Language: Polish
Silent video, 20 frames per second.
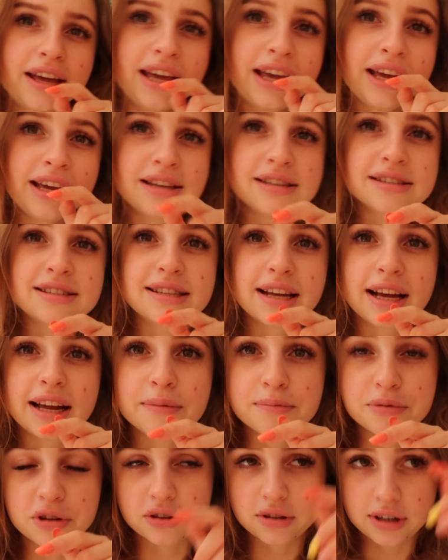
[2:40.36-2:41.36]
i
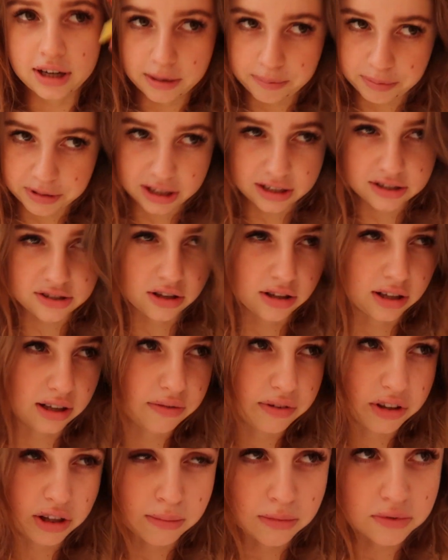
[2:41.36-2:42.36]
Instagram Piotrka Petersona,
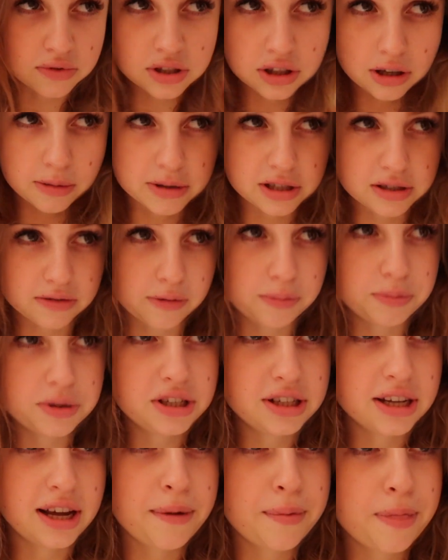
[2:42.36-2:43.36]
jak wiadomo, wszystko będzie w
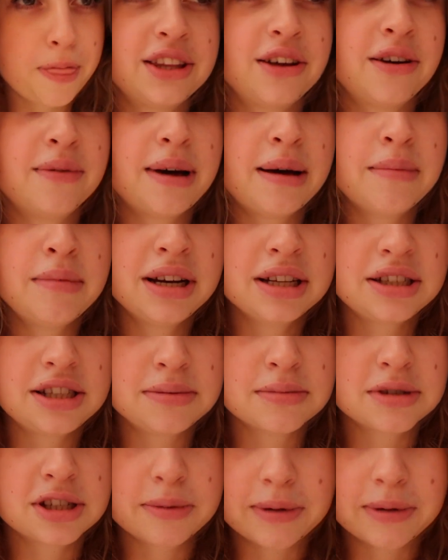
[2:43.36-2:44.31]
opisie. No, a my lecimy